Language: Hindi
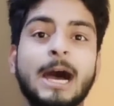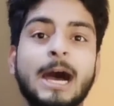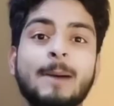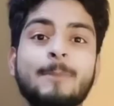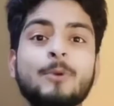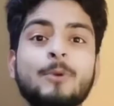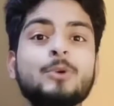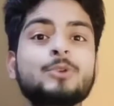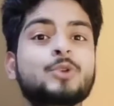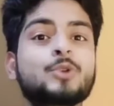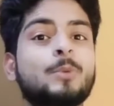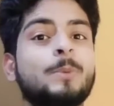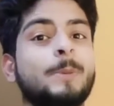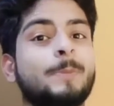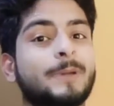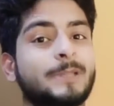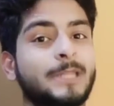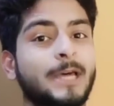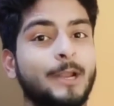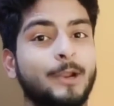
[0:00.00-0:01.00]
आप लोग जो भी
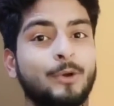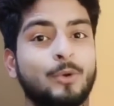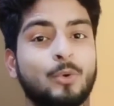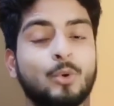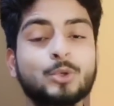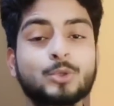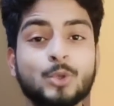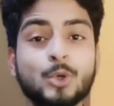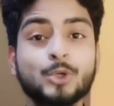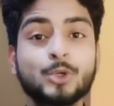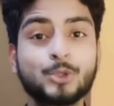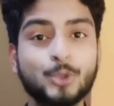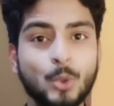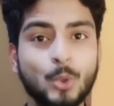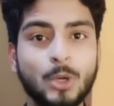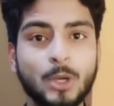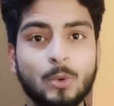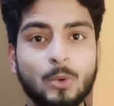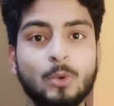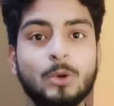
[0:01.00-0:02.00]
बता रहे हो उसको शो
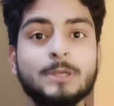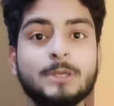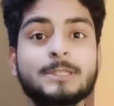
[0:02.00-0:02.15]
करो